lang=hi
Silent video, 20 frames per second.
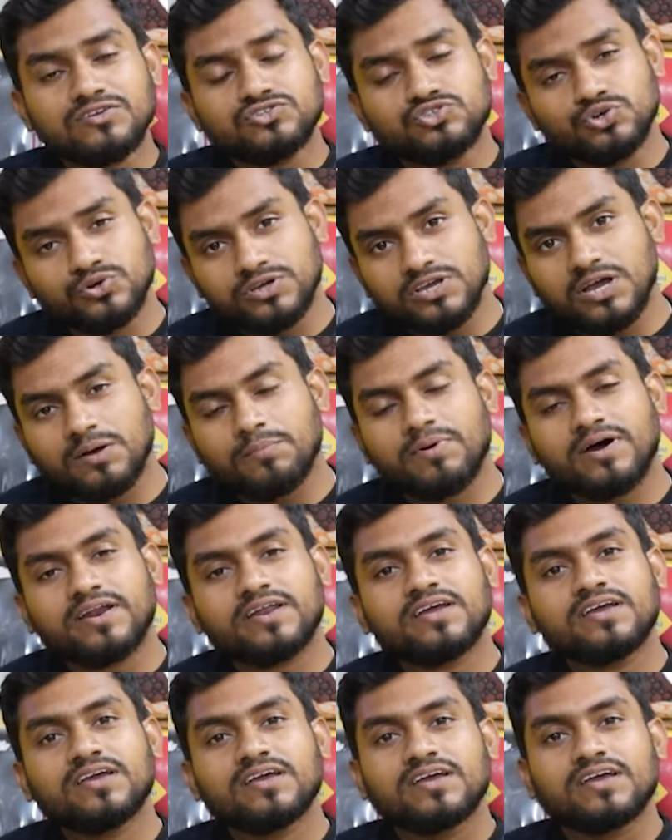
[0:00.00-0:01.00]
जो कि
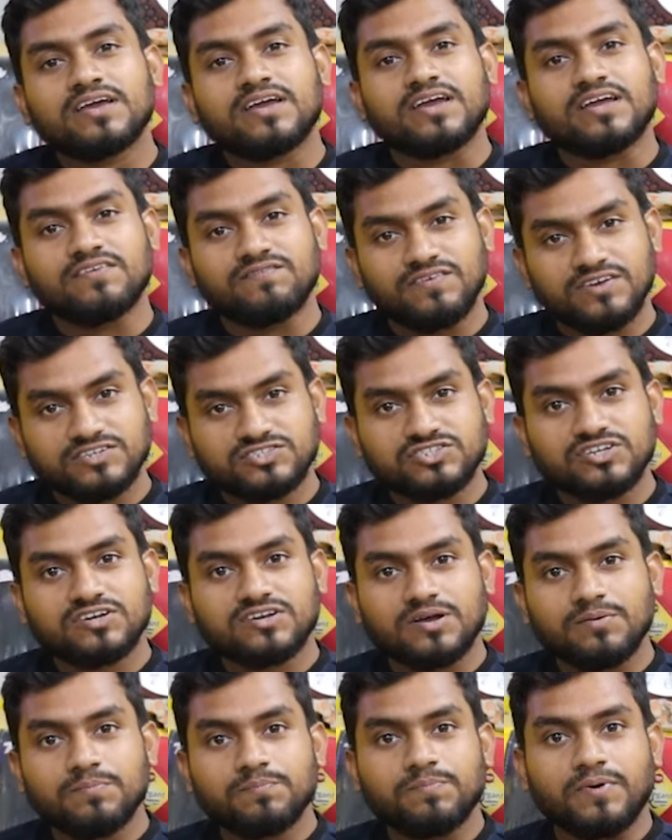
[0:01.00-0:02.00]
हमारे इन्वेस्टर
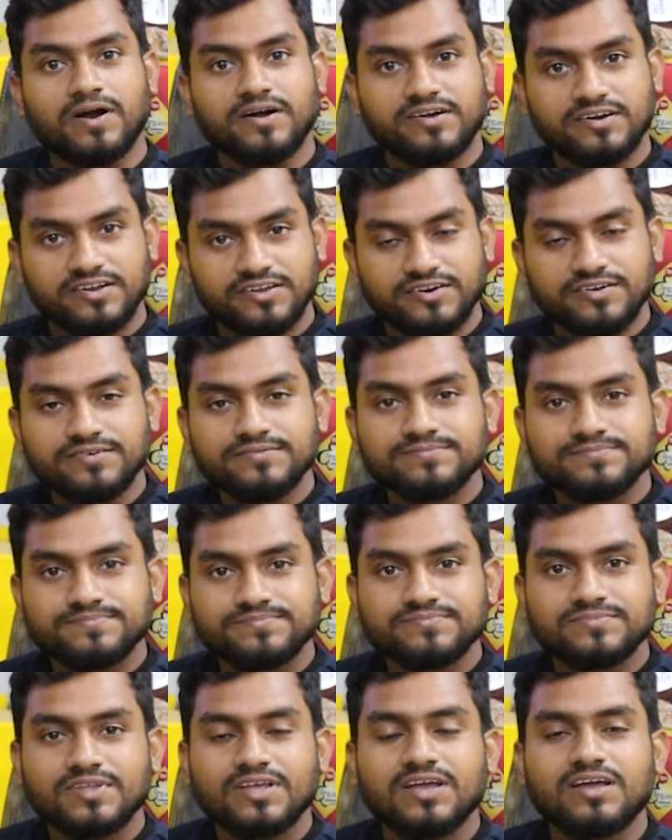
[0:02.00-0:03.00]
कम पार्टनर हैं
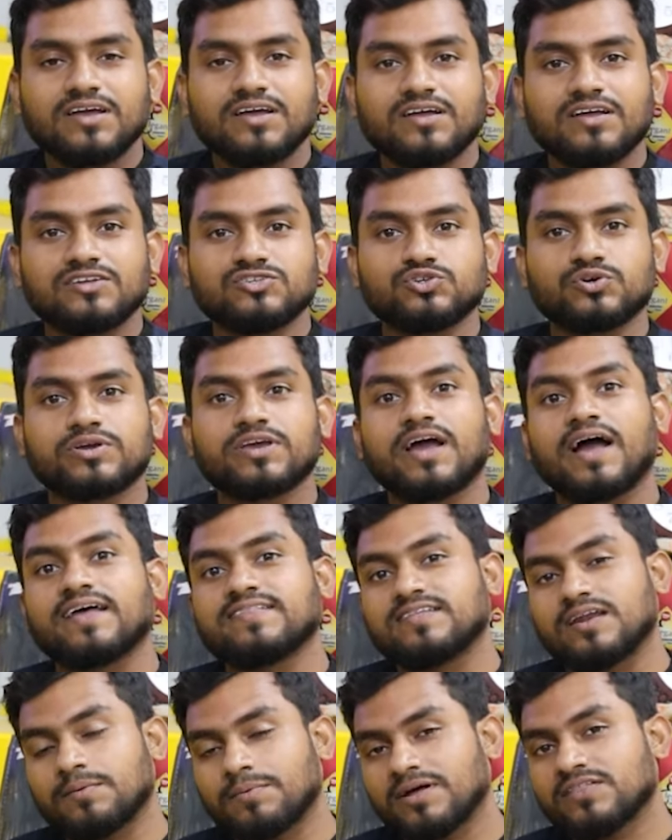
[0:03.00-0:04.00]
जो कि
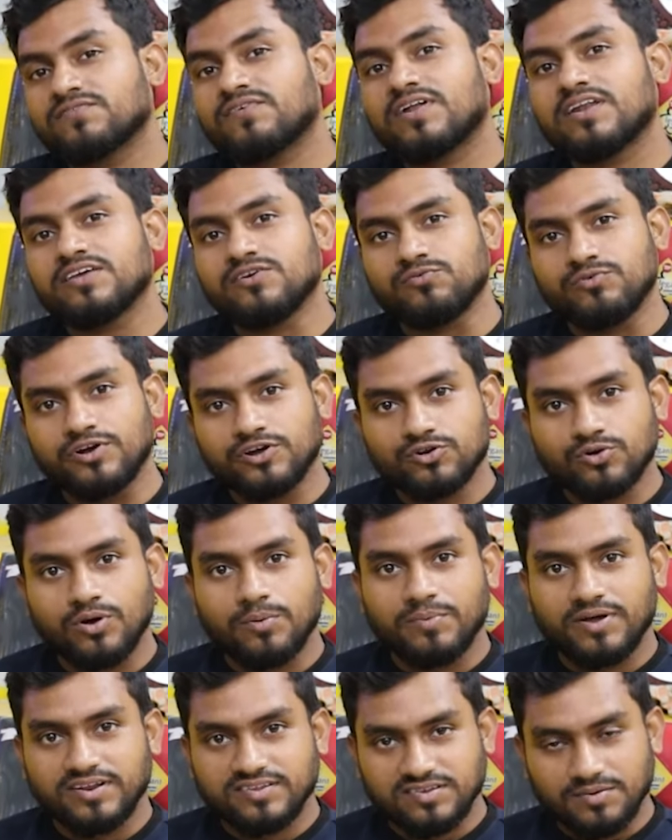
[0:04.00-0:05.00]
हैदराबाद वाले यूनिट को
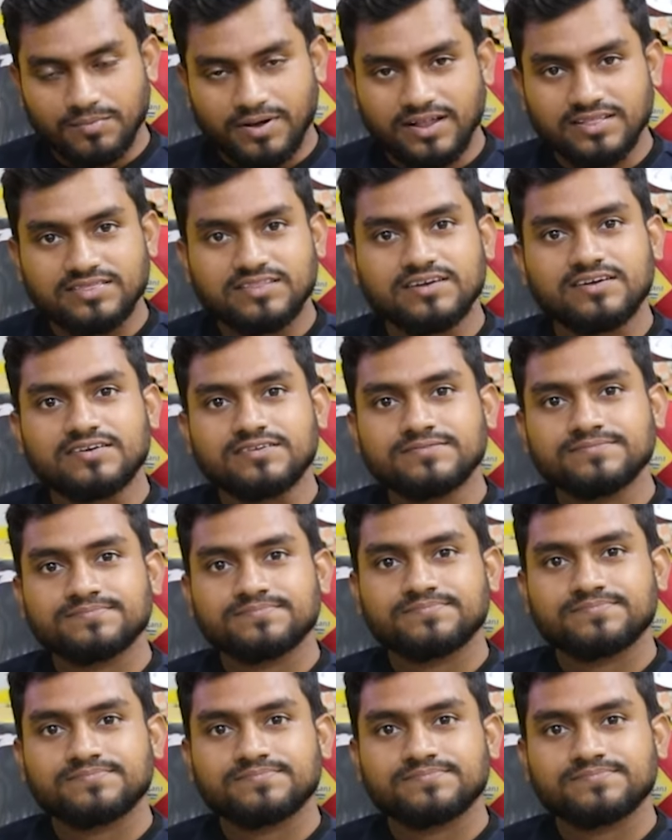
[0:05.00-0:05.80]
हमारे संभालते हैं